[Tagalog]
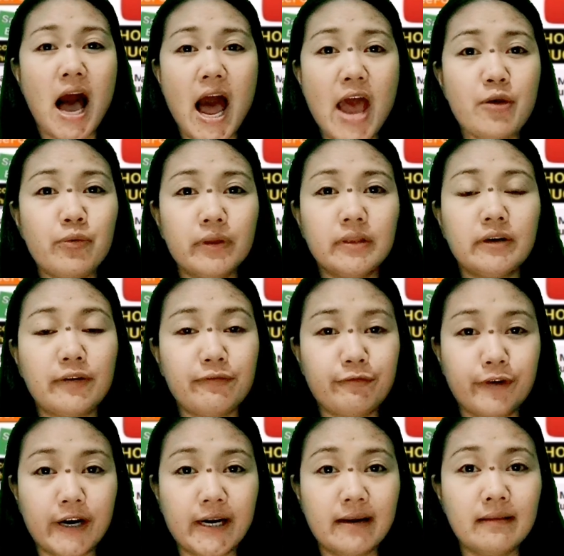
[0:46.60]
I would
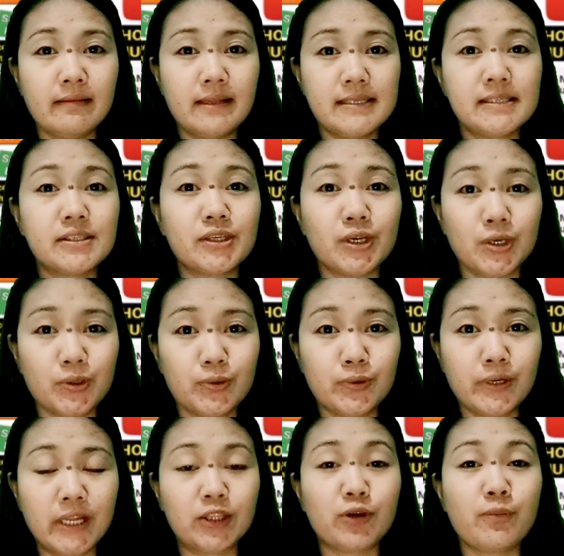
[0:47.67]
refer this to
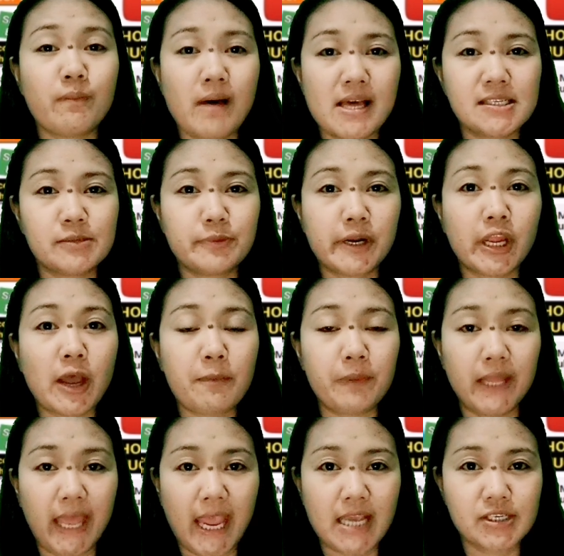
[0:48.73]
you, itong bus break
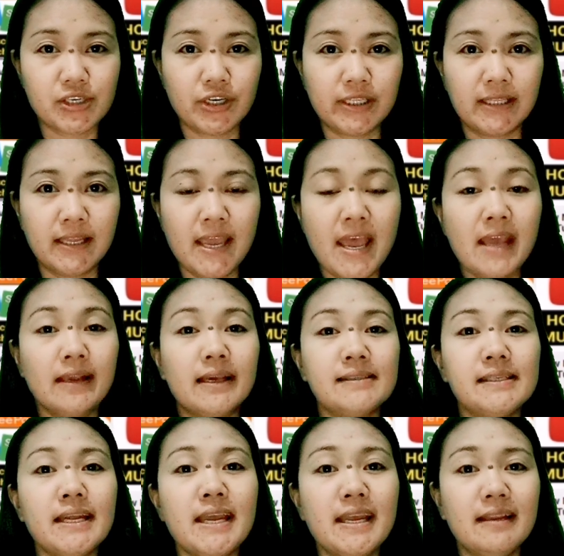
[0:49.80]
application.
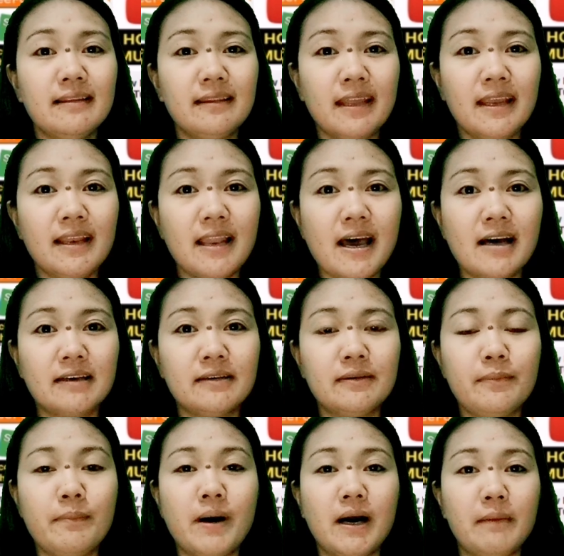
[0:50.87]
Kasi hindi
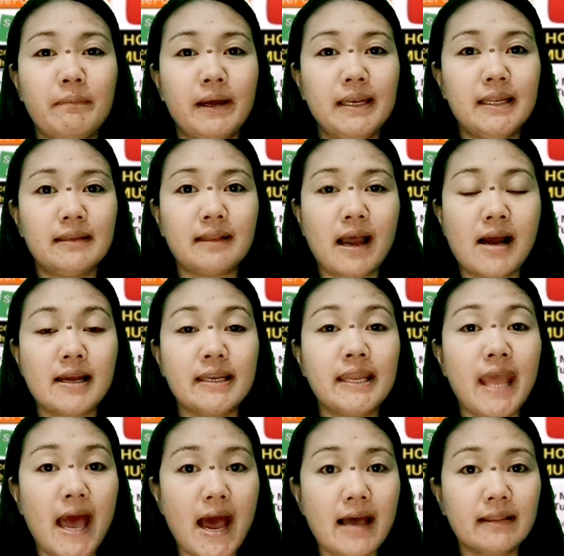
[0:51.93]
lang mga balita ang
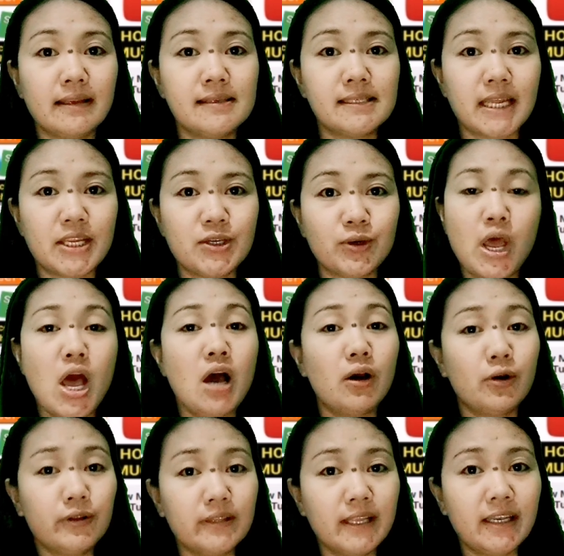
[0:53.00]
inihatid sa inyo,
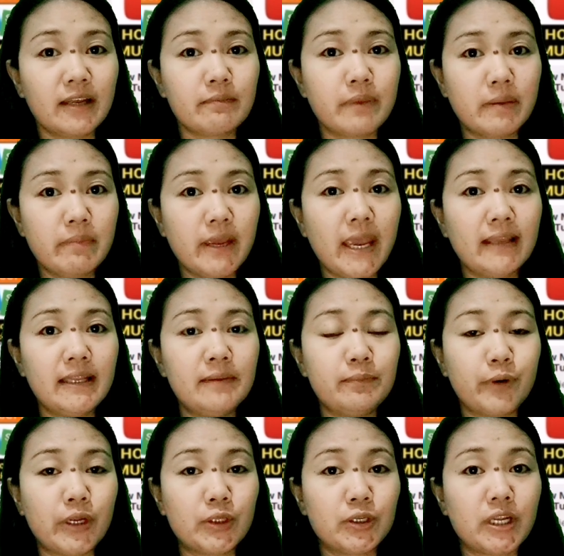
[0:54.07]
kundi nagbibigay din
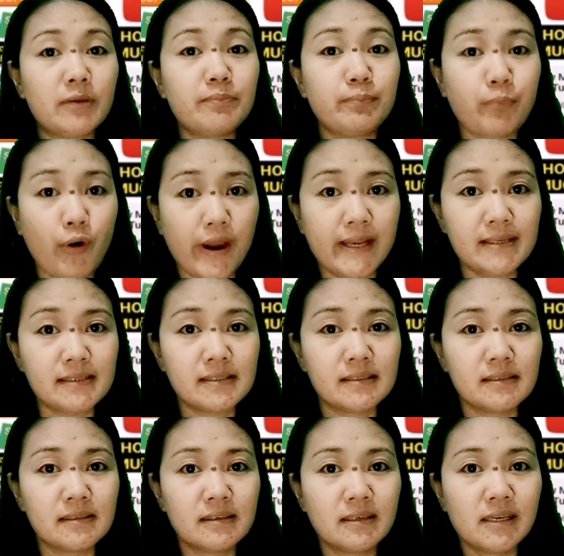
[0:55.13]
po ito ng points
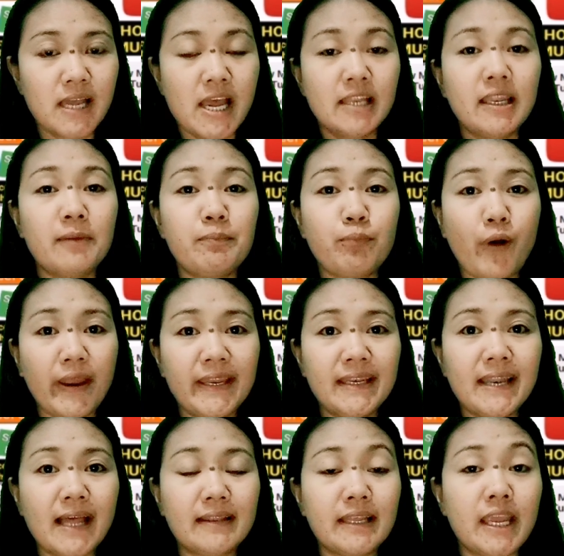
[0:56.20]
na
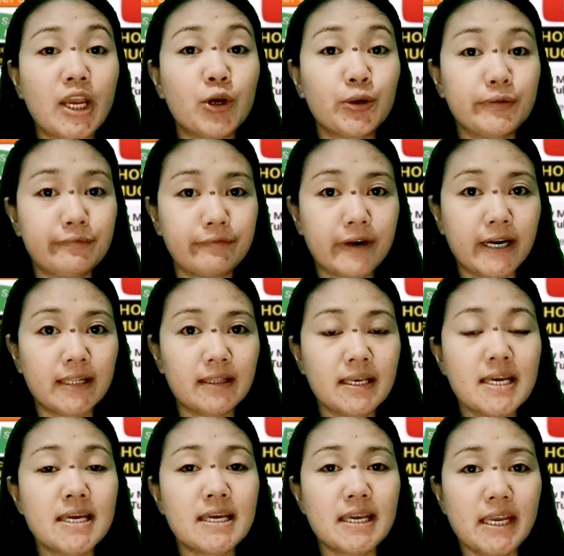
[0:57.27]
pwede natin i-convert
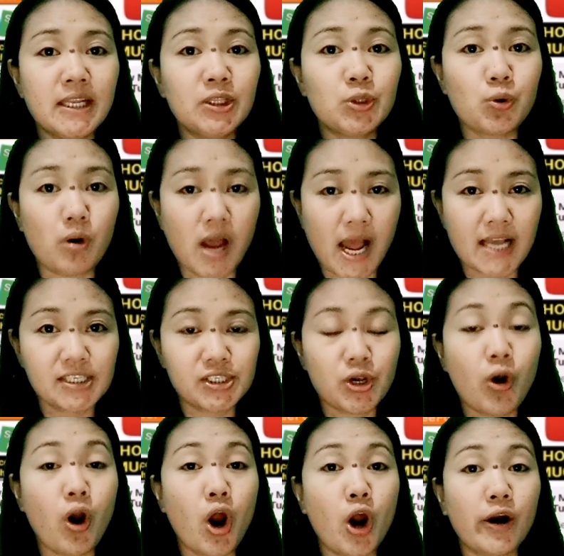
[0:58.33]
into
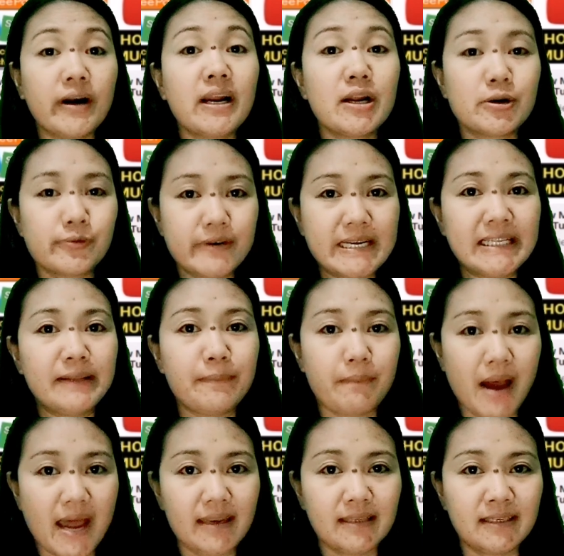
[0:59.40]
cash or real
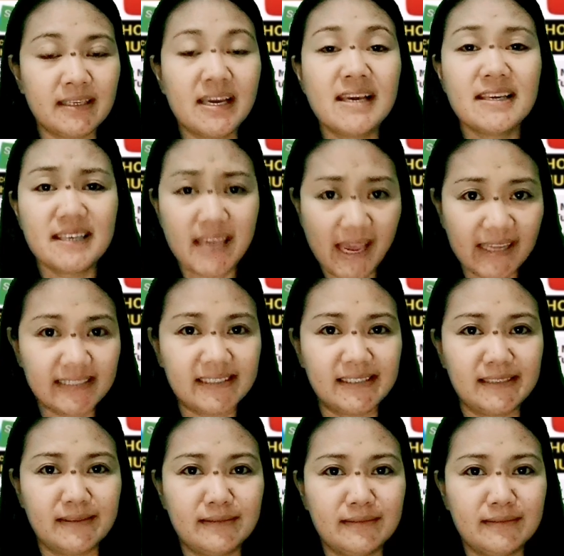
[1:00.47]
money. Yes!